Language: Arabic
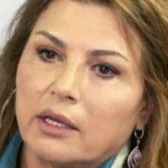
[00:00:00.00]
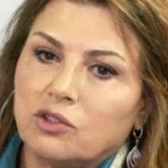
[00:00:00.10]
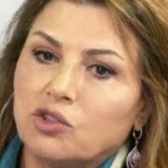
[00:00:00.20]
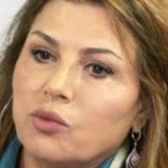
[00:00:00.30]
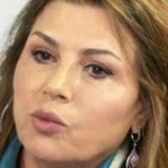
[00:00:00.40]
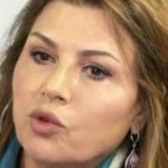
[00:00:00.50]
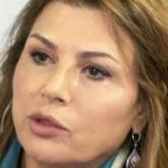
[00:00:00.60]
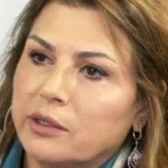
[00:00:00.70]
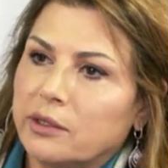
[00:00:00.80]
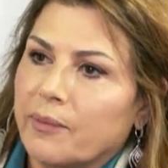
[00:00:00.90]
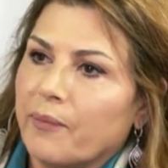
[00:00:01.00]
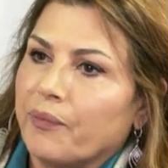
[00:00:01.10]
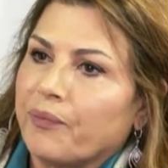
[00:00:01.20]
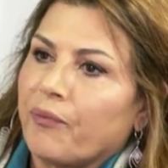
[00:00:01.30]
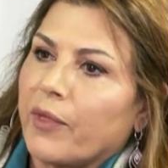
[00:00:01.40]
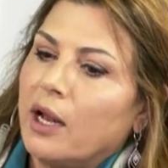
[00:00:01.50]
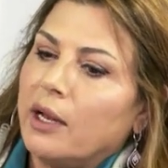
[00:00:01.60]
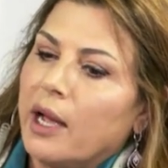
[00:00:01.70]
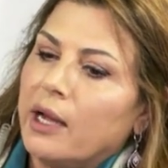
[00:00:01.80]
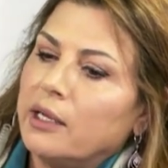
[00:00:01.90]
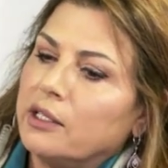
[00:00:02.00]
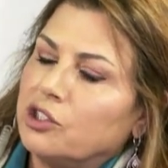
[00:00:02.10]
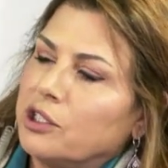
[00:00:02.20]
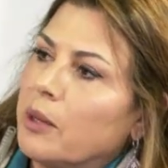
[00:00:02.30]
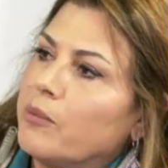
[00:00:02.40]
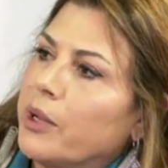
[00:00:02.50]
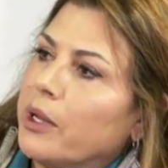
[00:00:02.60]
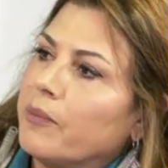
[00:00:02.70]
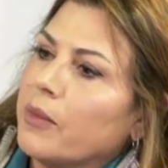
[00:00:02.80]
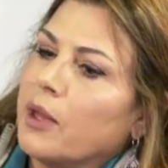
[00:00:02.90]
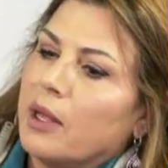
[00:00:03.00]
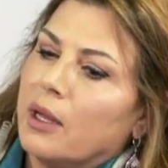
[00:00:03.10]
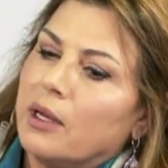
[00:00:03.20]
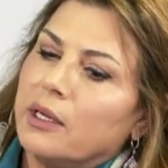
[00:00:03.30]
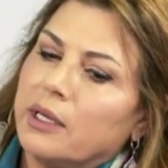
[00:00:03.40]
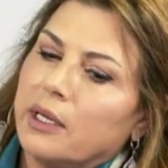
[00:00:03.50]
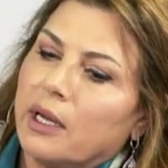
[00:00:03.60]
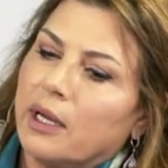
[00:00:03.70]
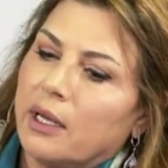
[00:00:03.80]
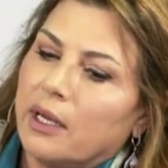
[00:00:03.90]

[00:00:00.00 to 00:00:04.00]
صمود العائلة الشابة اللي آه،